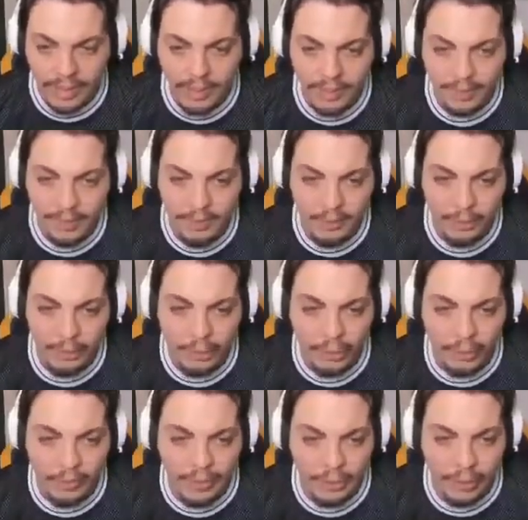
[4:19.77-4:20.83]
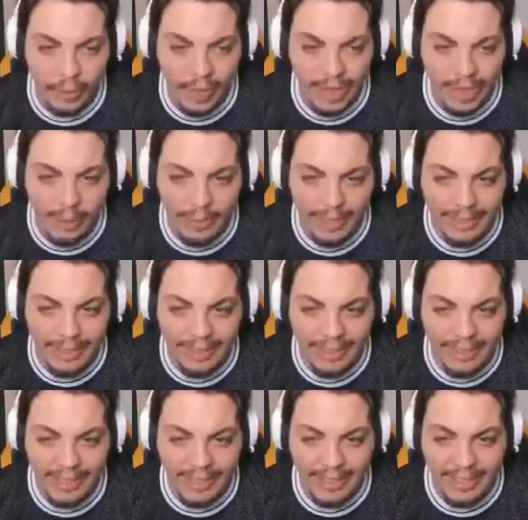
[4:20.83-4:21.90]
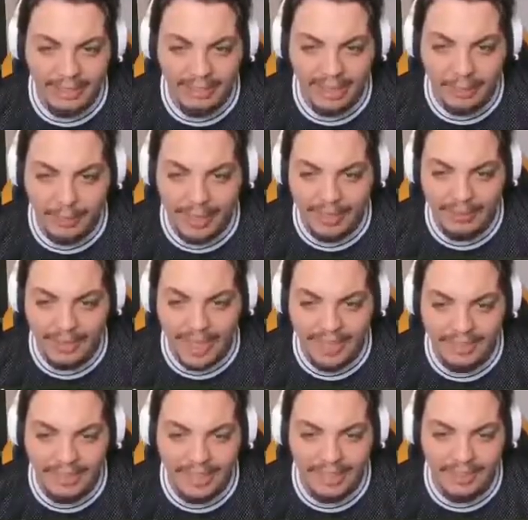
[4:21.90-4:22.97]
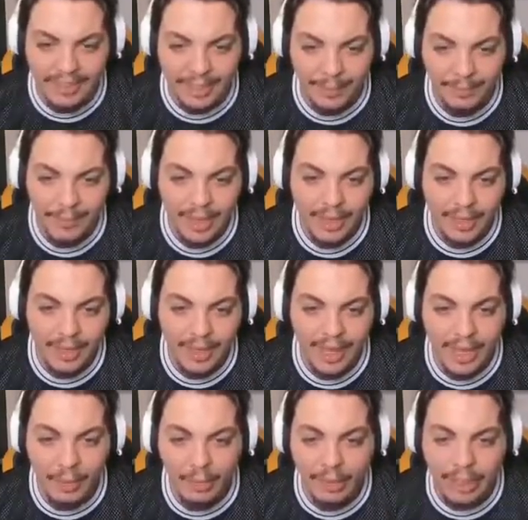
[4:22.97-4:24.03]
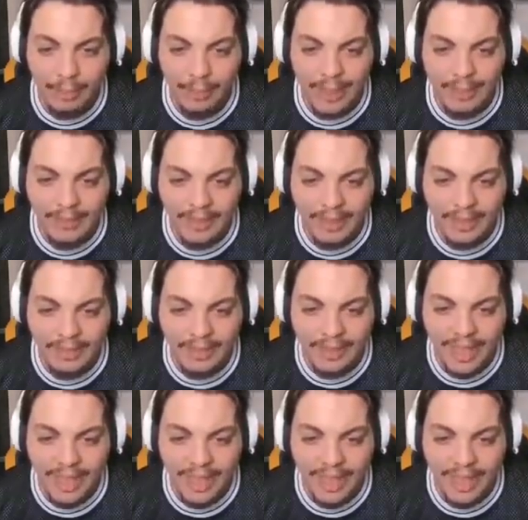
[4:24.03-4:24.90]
Aha. Üstümdeki o arabalarda yeniden sıkmayı tercih etti. E hocam ben